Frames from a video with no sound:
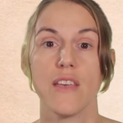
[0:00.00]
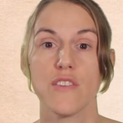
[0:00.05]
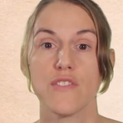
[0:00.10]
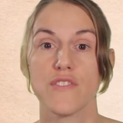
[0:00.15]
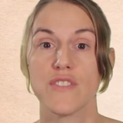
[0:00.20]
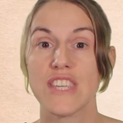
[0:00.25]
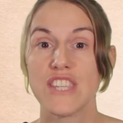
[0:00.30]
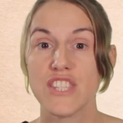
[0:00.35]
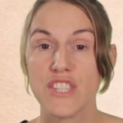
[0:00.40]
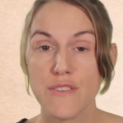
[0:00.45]

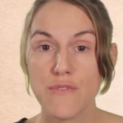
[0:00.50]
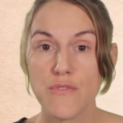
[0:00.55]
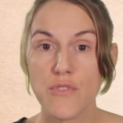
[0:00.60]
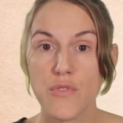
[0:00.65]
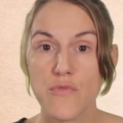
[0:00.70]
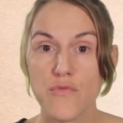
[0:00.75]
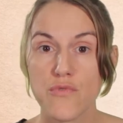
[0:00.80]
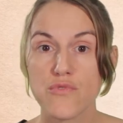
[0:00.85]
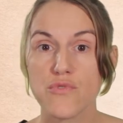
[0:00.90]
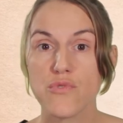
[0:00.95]
Ces
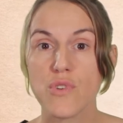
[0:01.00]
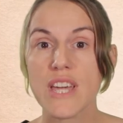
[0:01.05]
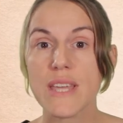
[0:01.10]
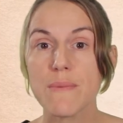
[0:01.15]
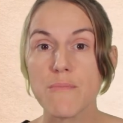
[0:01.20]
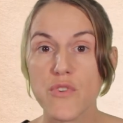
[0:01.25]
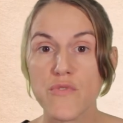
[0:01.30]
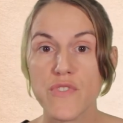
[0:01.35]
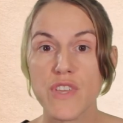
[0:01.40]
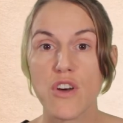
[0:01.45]
chiffres font du
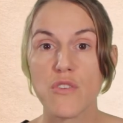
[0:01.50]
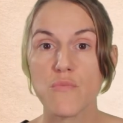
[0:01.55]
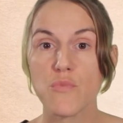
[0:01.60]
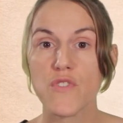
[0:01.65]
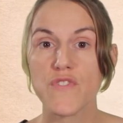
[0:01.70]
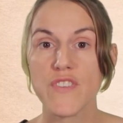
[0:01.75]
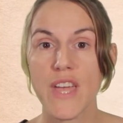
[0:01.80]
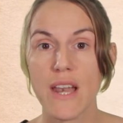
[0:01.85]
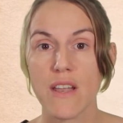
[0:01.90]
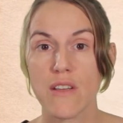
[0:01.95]
crime
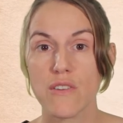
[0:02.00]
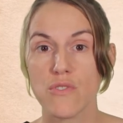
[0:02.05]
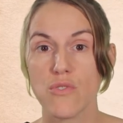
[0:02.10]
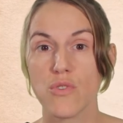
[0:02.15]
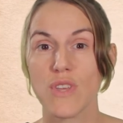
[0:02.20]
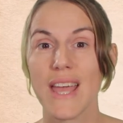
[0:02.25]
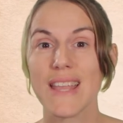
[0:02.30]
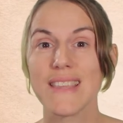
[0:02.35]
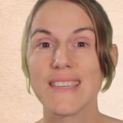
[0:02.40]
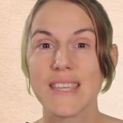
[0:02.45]
environnemental
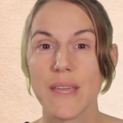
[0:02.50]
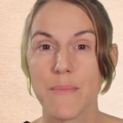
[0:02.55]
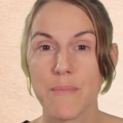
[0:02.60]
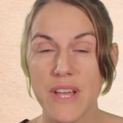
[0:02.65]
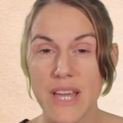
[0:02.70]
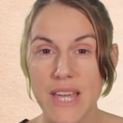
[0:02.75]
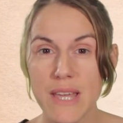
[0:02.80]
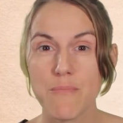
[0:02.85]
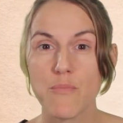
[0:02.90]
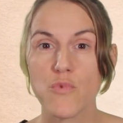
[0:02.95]
le
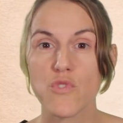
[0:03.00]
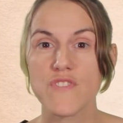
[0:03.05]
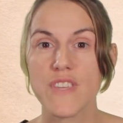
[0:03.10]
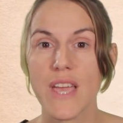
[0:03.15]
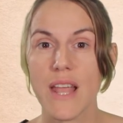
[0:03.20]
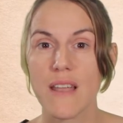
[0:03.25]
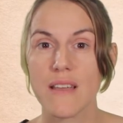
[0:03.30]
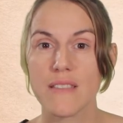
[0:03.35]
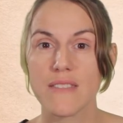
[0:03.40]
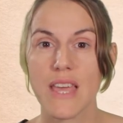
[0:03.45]
quatrième crime
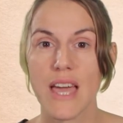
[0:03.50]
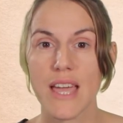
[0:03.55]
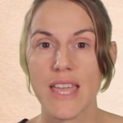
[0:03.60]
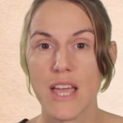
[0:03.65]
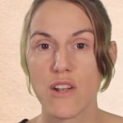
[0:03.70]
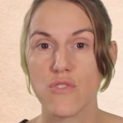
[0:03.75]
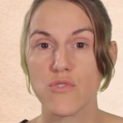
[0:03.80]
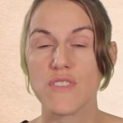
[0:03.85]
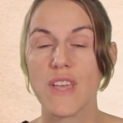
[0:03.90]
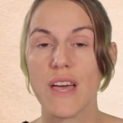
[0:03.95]
mondial
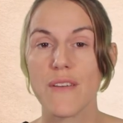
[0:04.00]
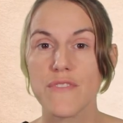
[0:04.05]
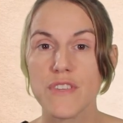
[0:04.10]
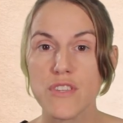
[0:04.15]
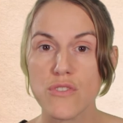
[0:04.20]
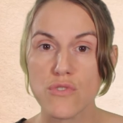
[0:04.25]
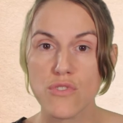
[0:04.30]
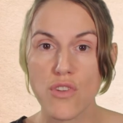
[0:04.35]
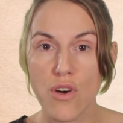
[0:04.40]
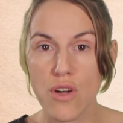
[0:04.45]
derrière le
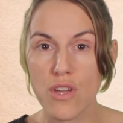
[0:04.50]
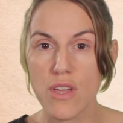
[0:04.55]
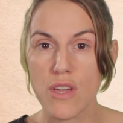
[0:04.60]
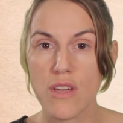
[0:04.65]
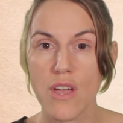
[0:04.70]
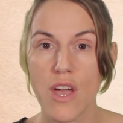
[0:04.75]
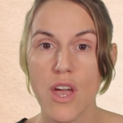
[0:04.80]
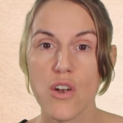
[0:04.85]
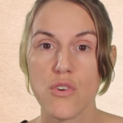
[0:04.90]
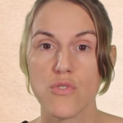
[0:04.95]
trafic de
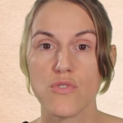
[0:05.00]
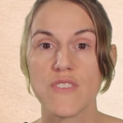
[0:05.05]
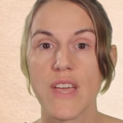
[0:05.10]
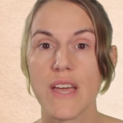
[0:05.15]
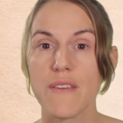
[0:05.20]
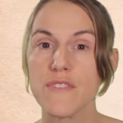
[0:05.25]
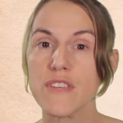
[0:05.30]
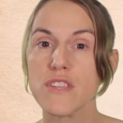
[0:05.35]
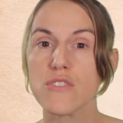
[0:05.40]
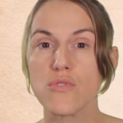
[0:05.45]
drogue, le
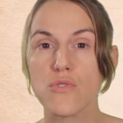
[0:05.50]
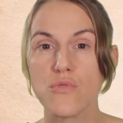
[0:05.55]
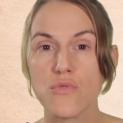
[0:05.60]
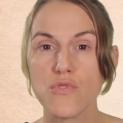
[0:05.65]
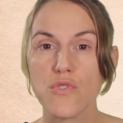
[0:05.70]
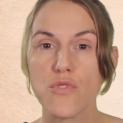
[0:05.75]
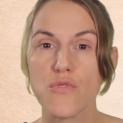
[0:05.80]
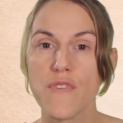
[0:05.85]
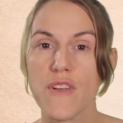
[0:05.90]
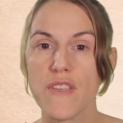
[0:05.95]
trafic de
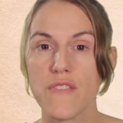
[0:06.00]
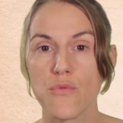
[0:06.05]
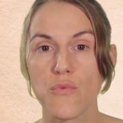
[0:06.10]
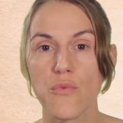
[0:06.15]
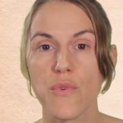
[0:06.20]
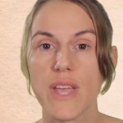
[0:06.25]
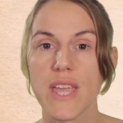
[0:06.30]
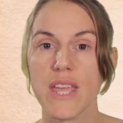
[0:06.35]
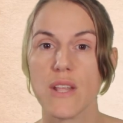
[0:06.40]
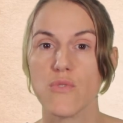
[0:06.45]

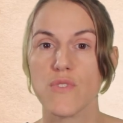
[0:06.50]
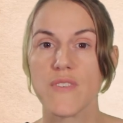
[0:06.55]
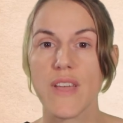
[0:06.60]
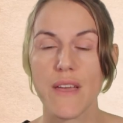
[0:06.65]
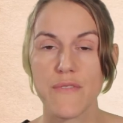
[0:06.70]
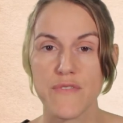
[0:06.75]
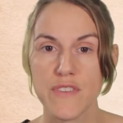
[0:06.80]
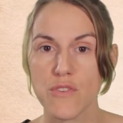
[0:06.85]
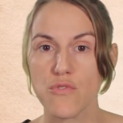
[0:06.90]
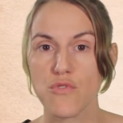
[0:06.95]
contrefaçon et le
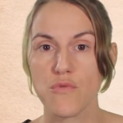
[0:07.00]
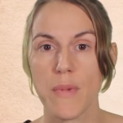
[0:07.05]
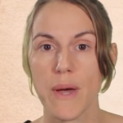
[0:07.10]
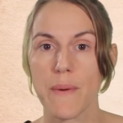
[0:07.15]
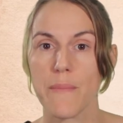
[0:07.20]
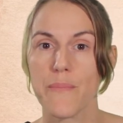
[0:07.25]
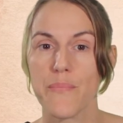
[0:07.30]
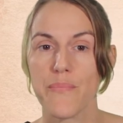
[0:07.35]
trafic humain.